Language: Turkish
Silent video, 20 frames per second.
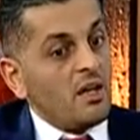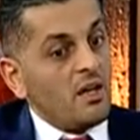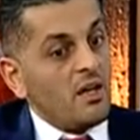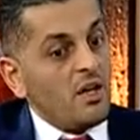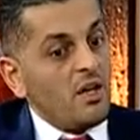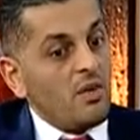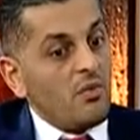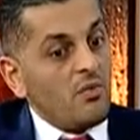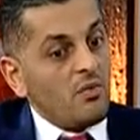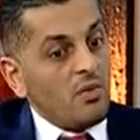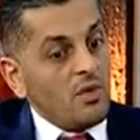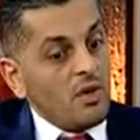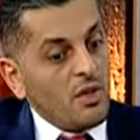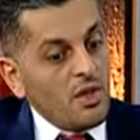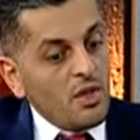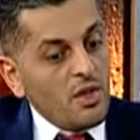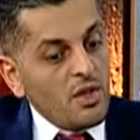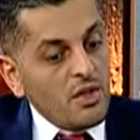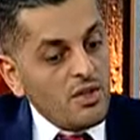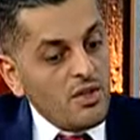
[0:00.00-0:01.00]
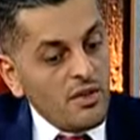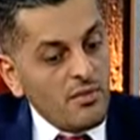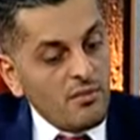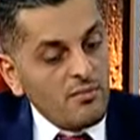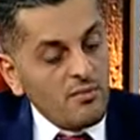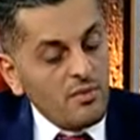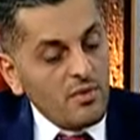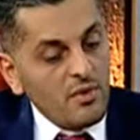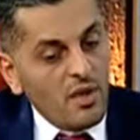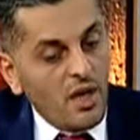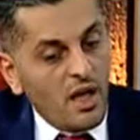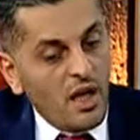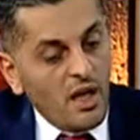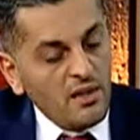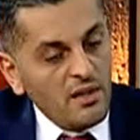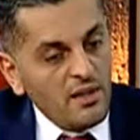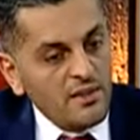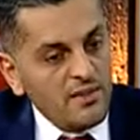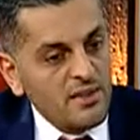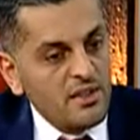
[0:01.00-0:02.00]
e, ya
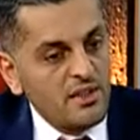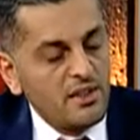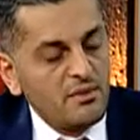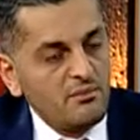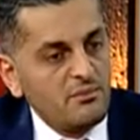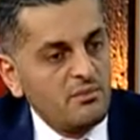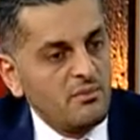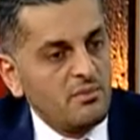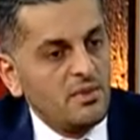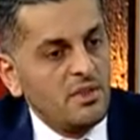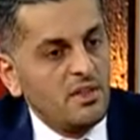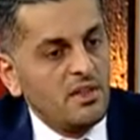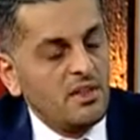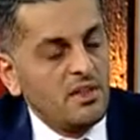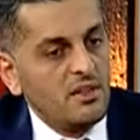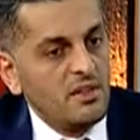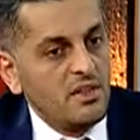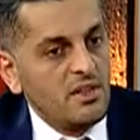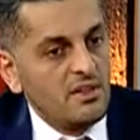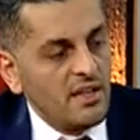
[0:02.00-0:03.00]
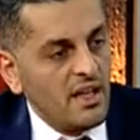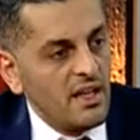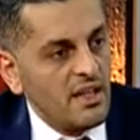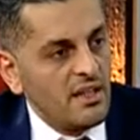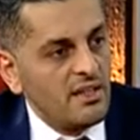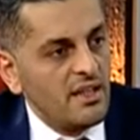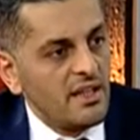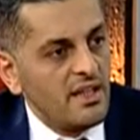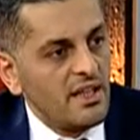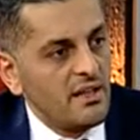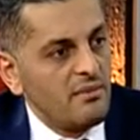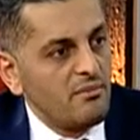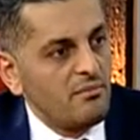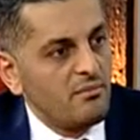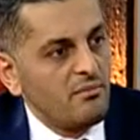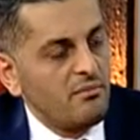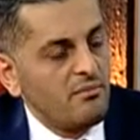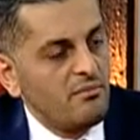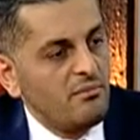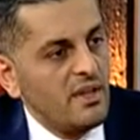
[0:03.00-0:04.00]
anlatırım izah ederim.
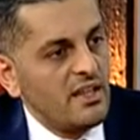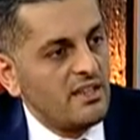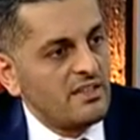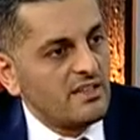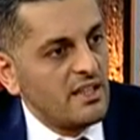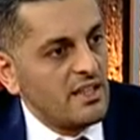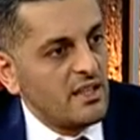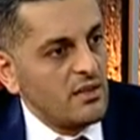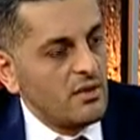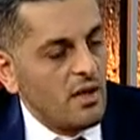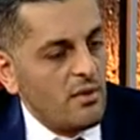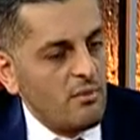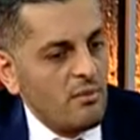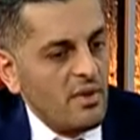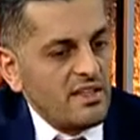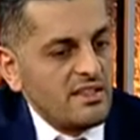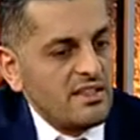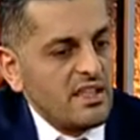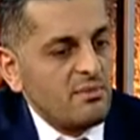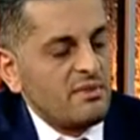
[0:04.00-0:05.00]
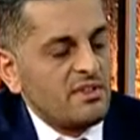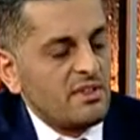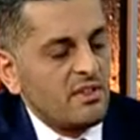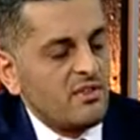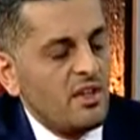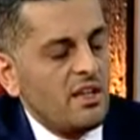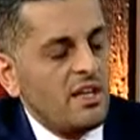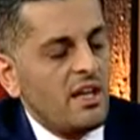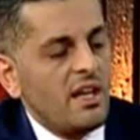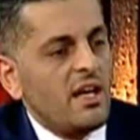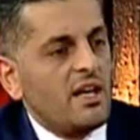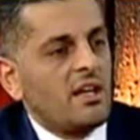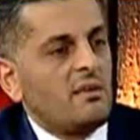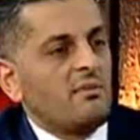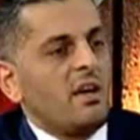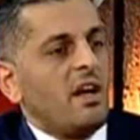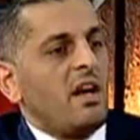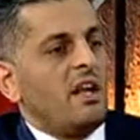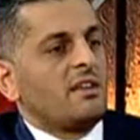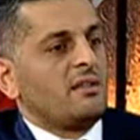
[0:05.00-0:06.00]
Meslek, meslek bizde öyle derler. Bir
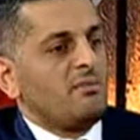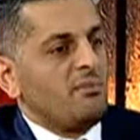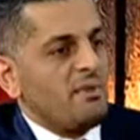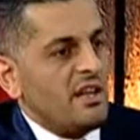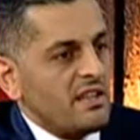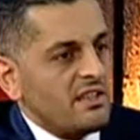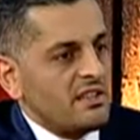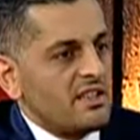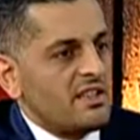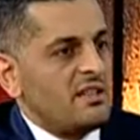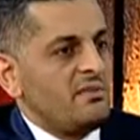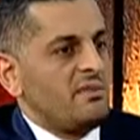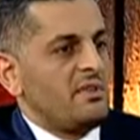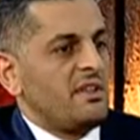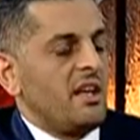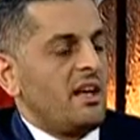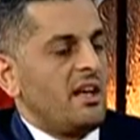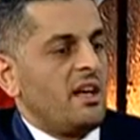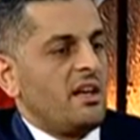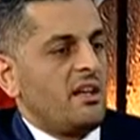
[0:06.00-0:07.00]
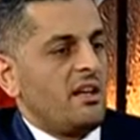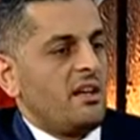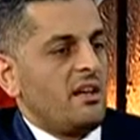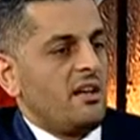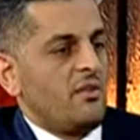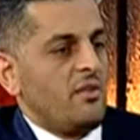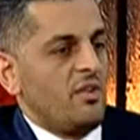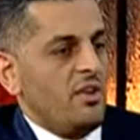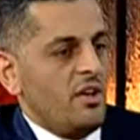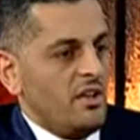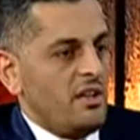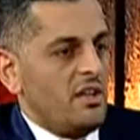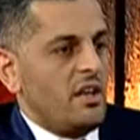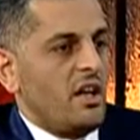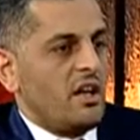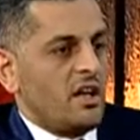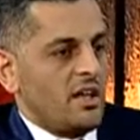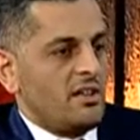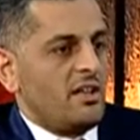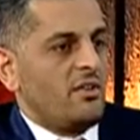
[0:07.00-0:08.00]
altın bilezik gibi derler Ya. Öyledir
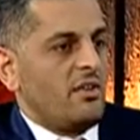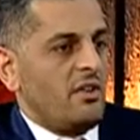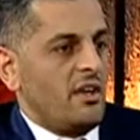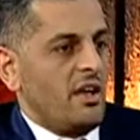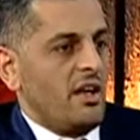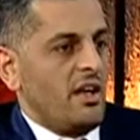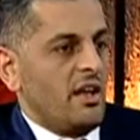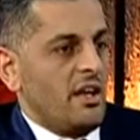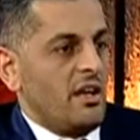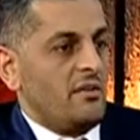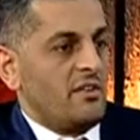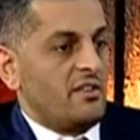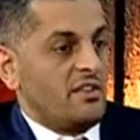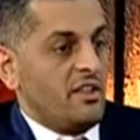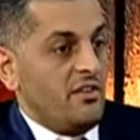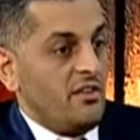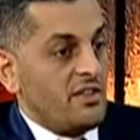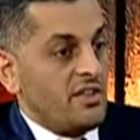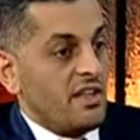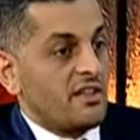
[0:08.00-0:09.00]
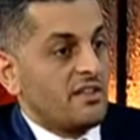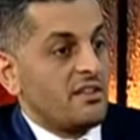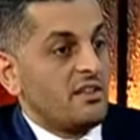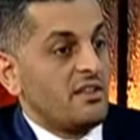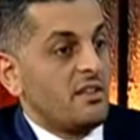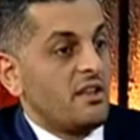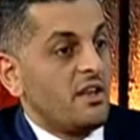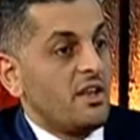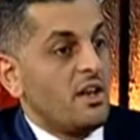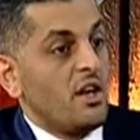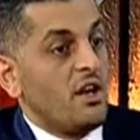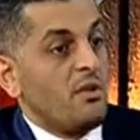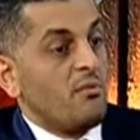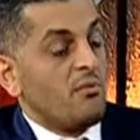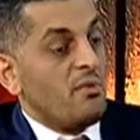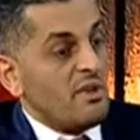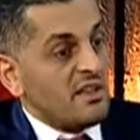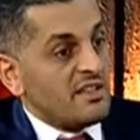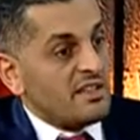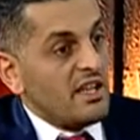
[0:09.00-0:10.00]
hakikaten öyle yani. Seveceksin. Bir
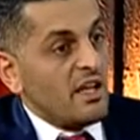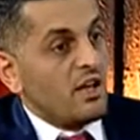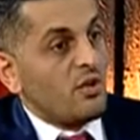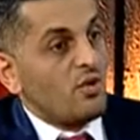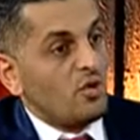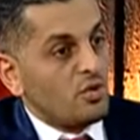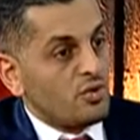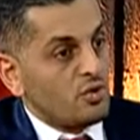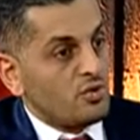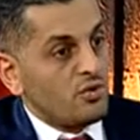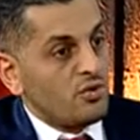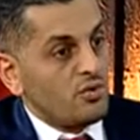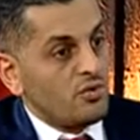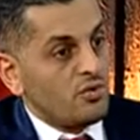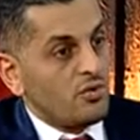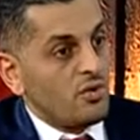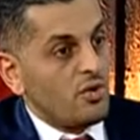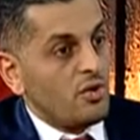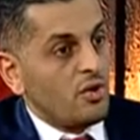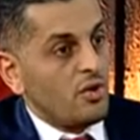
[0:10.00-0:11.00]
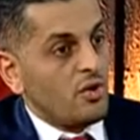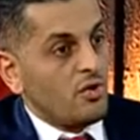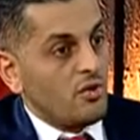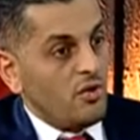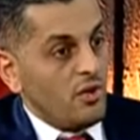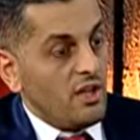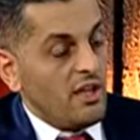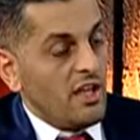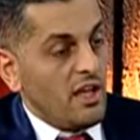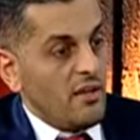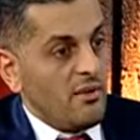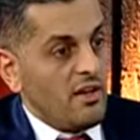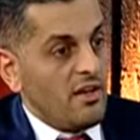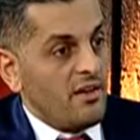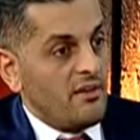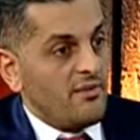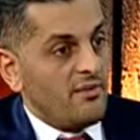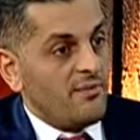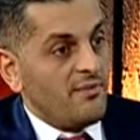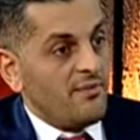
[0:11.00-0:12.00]
mesleğin olsun. Öyle değil mi?
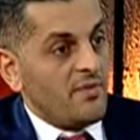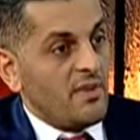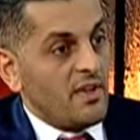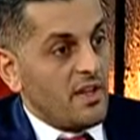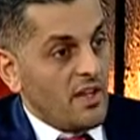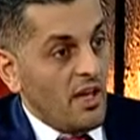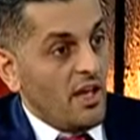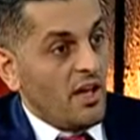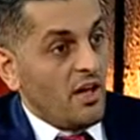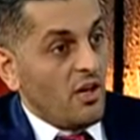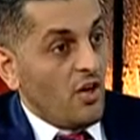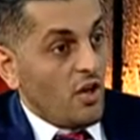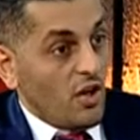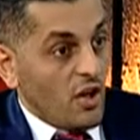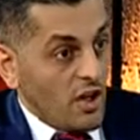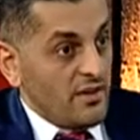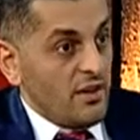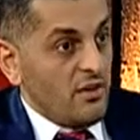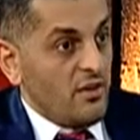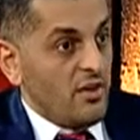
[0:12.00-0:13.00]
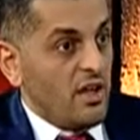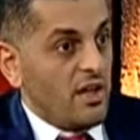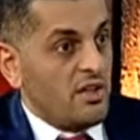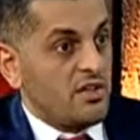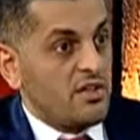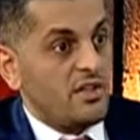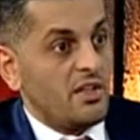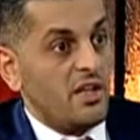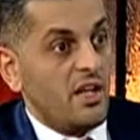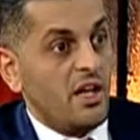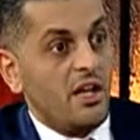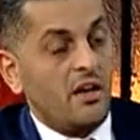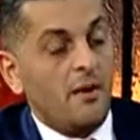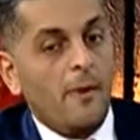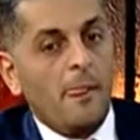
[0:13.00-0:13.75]
Evet. Hakikaten öyle şimdi yani.